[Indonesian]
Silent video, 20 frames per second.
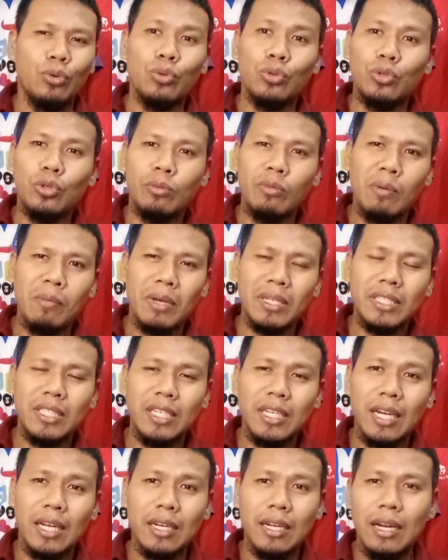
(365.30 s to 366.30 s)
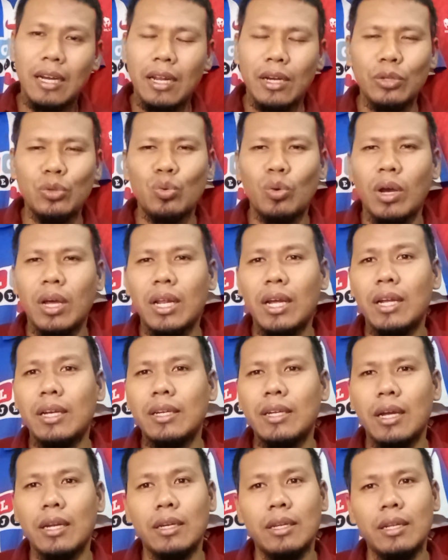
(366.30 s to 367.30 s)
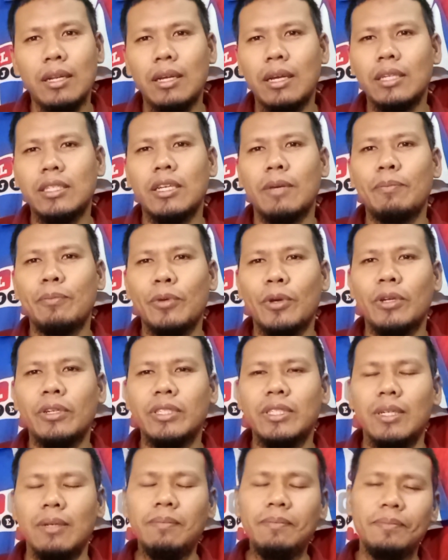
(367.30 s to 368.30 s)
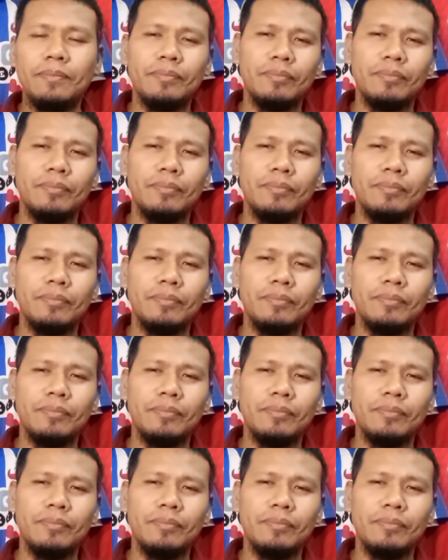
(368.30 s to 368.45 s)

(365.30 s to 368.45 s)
untuk memastikan gelar juara dan di Liga Champions